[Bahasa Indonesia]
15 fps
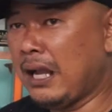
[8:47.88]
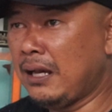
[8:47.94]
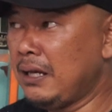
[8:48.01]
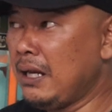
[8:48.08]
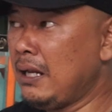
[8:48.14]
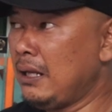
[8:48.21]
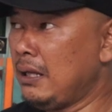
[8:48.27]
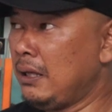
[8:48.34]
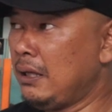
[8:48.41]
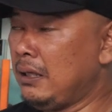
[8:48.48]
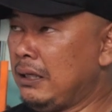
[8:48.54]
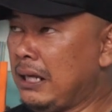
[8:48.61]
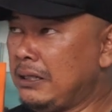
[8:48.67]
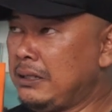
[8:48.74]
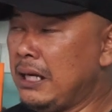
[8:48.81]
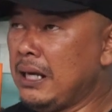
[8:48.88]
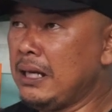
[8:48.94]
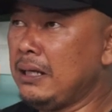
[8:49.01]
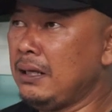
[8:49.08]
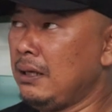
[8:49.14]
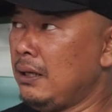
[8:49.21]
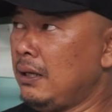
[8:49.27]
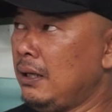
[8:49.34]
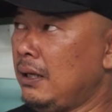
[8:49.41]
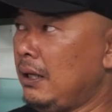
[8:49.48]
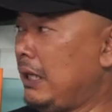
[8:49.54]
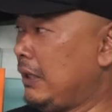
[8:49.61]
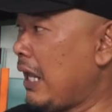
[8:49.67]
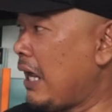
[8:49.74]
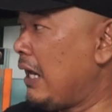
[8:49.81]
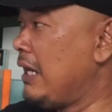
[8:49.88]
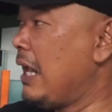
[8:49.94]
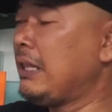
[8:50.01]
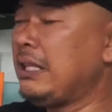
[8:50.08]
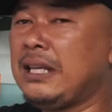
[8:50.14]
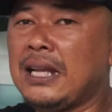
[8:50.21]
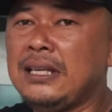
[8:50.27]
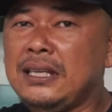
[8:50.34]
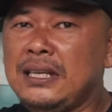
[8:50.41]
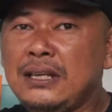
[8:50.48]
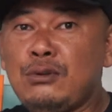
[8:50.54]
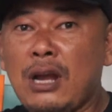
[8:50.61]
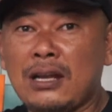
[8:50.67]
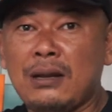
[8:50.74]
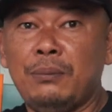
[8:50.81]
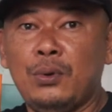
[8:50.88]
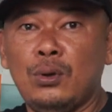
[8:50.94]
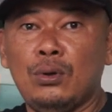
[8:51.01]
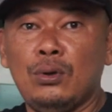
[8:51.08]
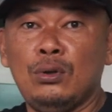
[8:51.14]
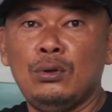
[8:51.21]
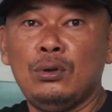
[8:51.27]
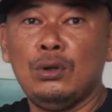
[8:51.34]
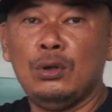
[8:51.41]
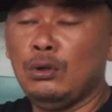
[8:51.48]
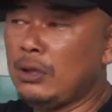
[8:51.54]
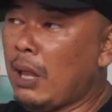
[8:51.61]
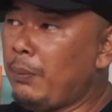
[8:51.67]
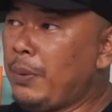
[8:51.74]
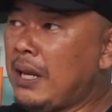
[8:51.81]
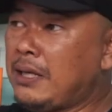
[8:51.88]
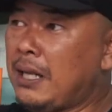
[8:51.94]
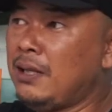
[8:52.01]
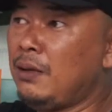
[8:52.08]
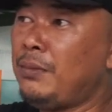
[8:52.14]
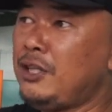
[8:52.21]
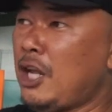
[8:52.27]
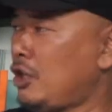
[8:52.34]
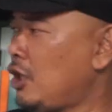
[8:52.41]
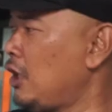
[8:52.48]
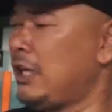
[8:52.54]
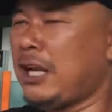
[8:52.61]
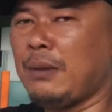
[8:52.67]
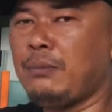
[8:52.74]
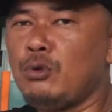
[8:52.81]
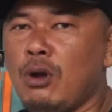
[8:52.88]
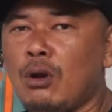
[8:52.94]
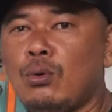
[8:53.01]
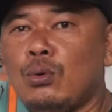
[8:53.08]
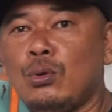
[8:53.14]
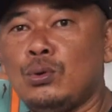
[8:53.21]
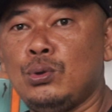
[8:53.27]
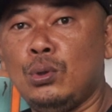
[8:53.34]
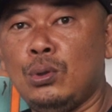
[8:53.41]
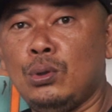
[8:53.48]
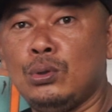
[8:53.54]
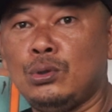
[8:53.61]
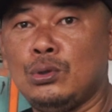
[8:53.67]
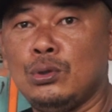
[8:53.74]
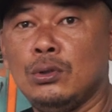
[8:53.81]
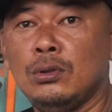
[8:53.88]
karena kadang kan kita ngelihat ikan ini udah gemuk, uh-huh. tapi ada teman datang ikanmu kok kurus-kurus.